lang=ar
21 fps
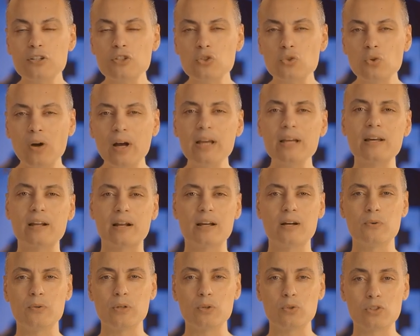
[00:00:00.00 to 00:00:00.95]
صغير
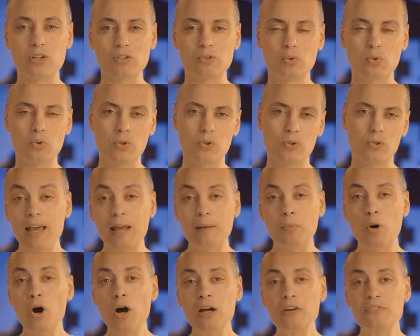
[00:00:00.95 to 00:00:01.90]
قوي قصاد روحه
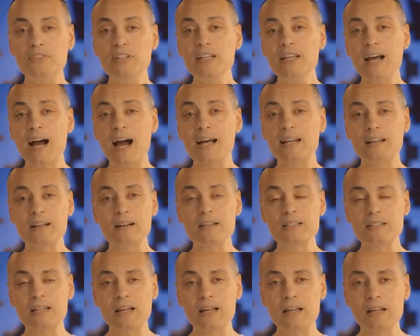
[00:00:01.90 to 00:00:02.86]
المواقف دي على
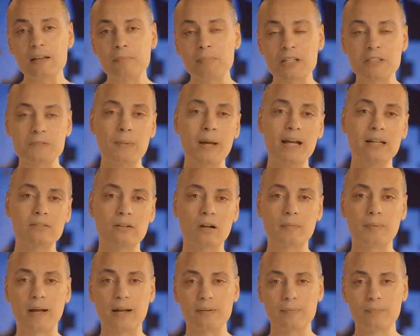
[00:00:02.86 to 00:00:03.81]
راسها مذبحة
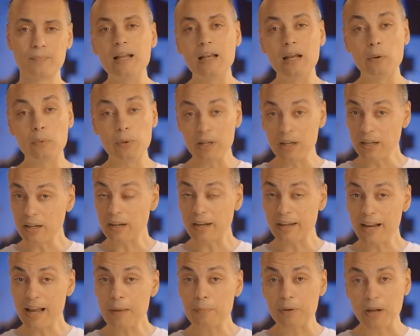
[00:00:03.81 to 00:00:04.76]
رابعة لو
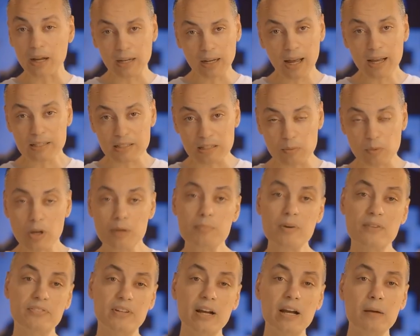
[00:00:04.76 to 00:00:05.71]
الانقلاب كان لحظة
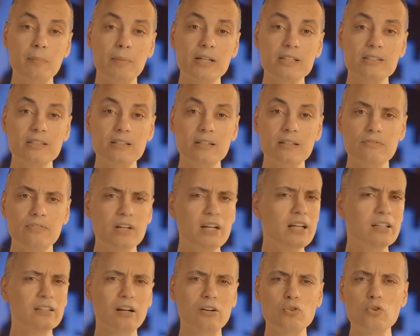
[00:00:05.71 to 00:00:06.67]
مهمة في تاريخ مصر
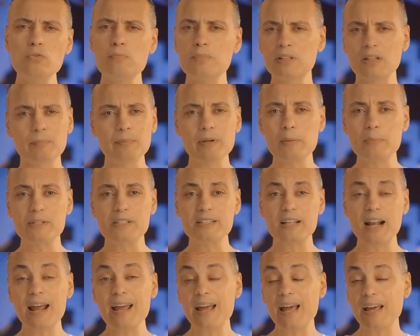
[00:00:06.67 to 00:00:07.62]
فنقدر نقول بضمير
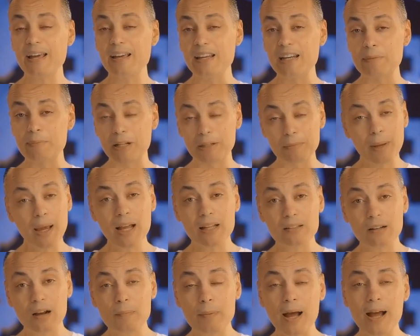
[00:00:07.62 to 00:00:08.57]
مستريح ان مذبحة
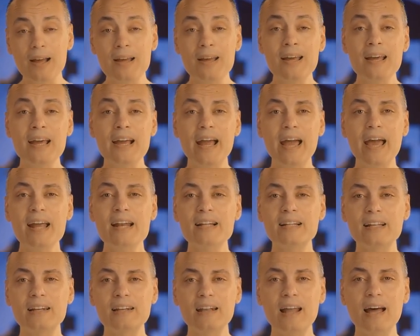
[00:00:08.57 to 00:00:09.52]
رابعة
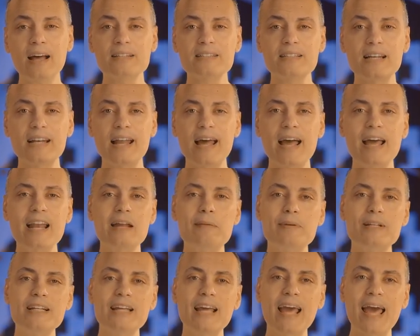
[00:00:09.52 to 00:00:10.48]
كانت اللحظة اللي
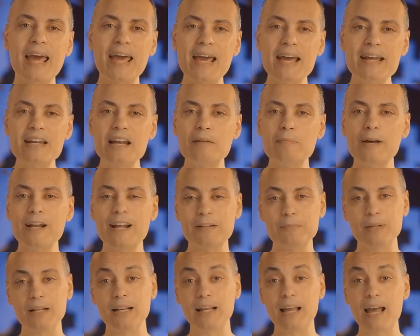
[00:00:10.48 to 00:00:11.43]
قلبت كيان البلد
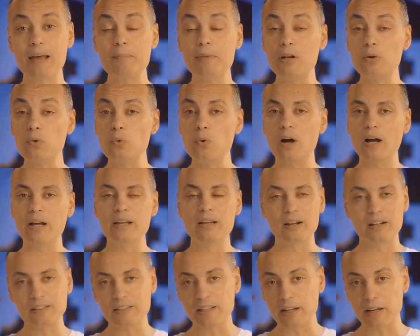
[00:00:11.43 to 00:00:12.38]
بالكامل
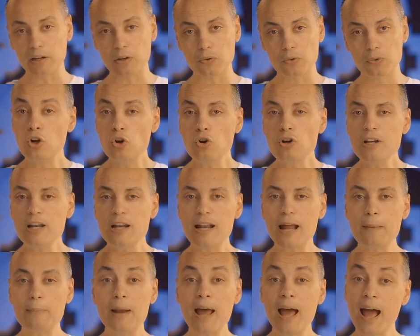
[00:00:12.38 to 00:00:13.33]
وغيرت تاريخه كل اللي
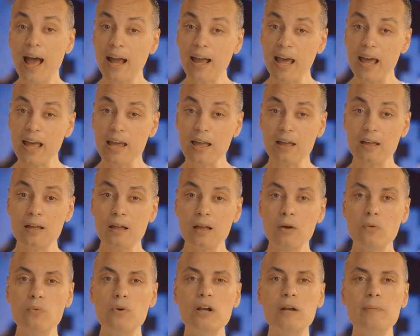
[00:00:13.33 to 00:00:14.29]
قبلها حكاية
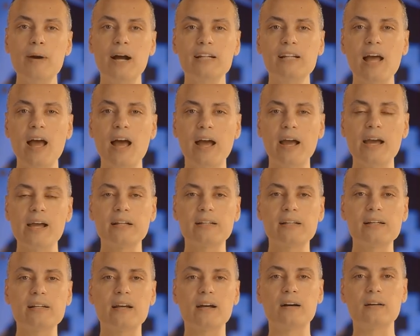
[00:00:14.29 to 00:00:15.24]
واللي بعدها حكاية
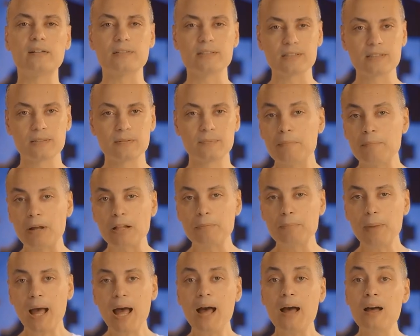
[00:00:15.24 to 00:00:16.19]
تانية خالص
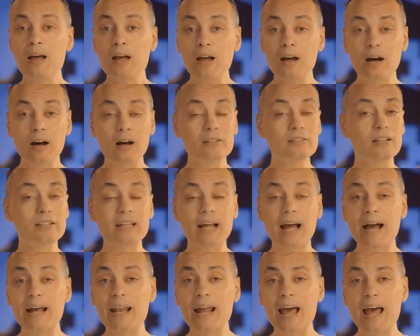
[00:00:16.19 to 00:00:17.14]
مذبحة قضت
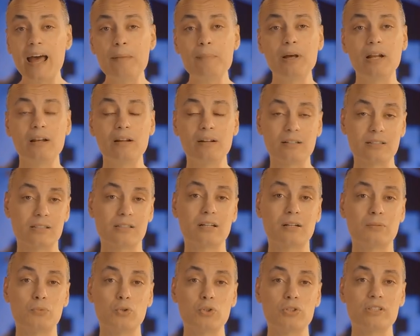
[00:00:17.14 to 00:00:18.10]
على امل
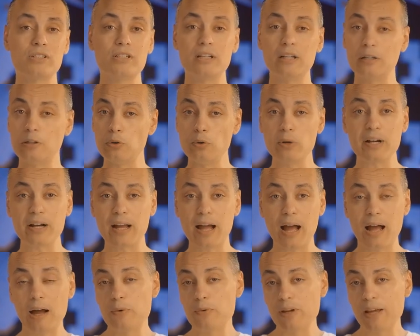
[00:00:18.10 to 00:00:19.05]
انصار مرسي انه
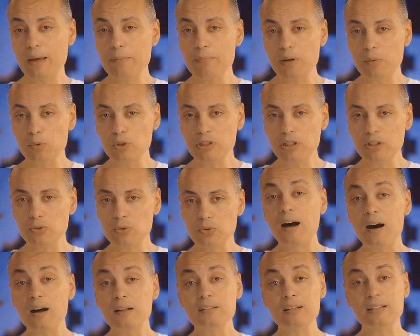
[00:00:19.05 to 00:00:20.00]
يرجع او يكمل مدته
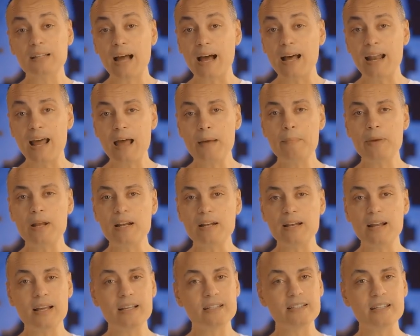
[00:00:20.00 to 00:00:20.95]
قضت على امل
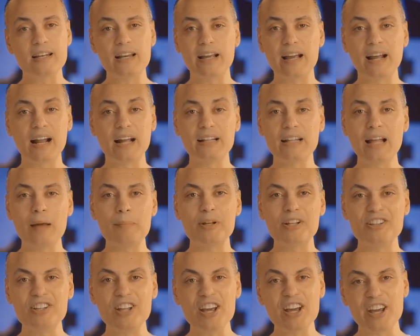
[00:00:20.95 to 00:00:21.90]
الناس اللي كان عندها ب
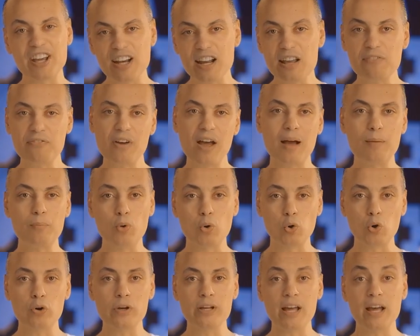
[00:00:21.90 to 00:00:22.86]
2 جنيه فهم
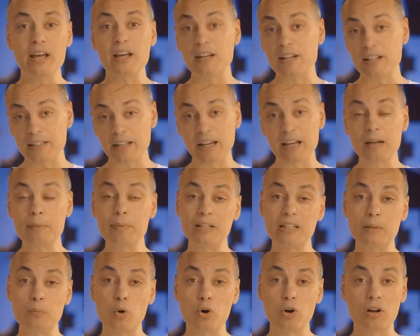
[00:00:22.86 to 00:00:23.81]
ورؤيه ان التجربه
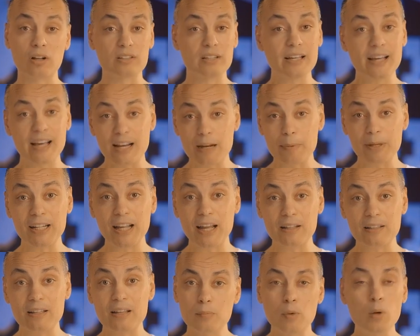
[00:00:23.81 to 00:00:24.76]
الديمقراطيه اللي
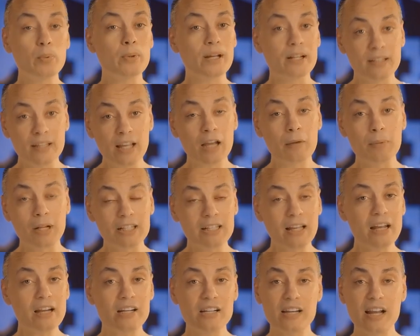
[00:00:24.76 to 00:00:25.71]
بدات ممكن تكمل
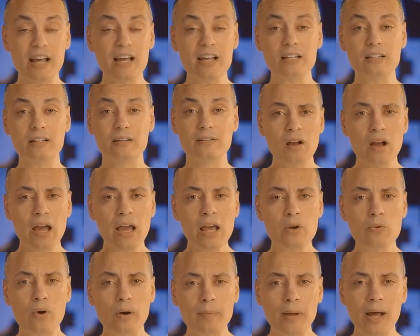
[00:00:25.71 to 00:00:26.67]
تاني لنهايتها
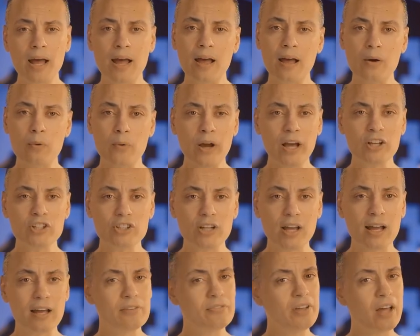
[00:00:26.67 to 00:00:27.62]
حلوه بقى
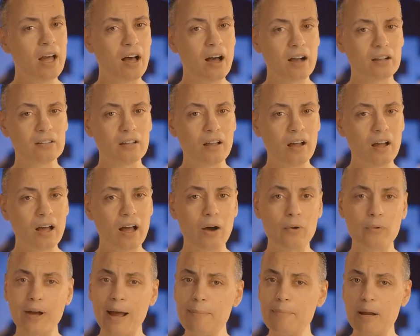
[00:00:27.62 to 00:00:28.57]
وحشه فيها اخطاء
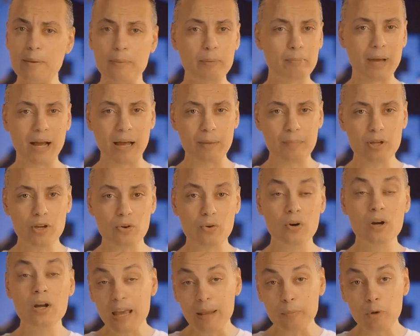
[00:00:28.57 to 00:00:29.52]
او كامله من
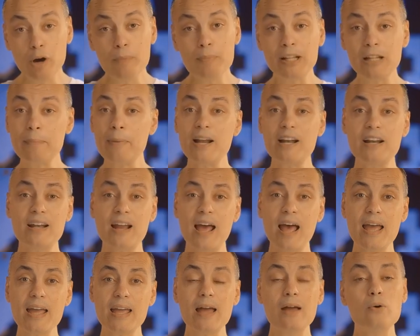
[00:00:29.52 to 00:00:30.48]
مجاميعه المهم تبقى
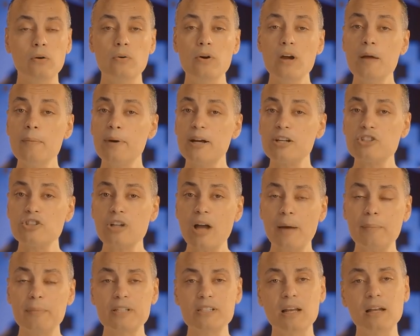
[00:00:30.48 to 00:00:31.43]
للنهايه ويبقى
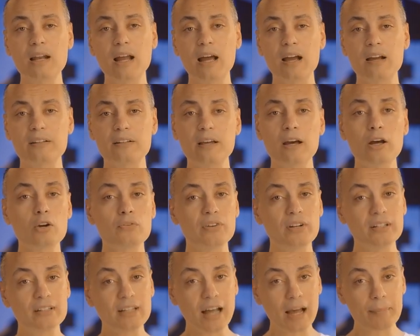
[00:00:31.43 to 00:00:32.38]
الشعب يصلح اختياره في
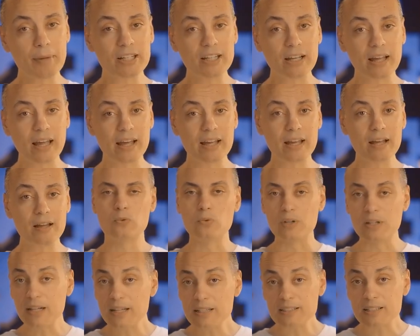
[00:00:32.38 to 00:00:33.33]
الانتخابات الجايه
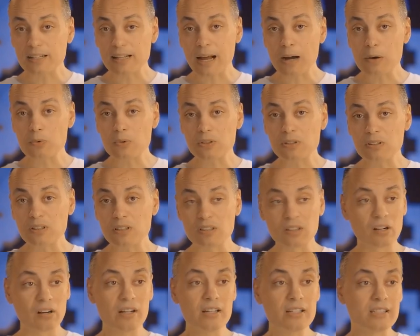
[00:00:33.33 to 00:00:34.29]
والناس تتعود ان
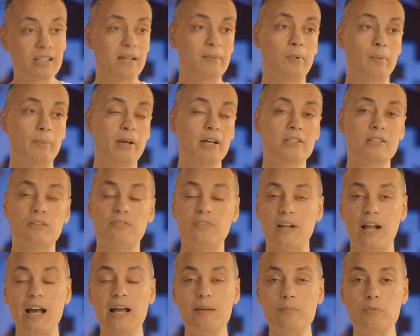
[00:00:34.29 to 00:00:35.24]
الرئيس زي ما بيحصل في
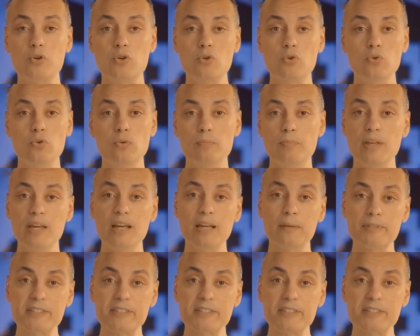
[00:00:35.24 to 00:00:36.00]
العالم كله بيجي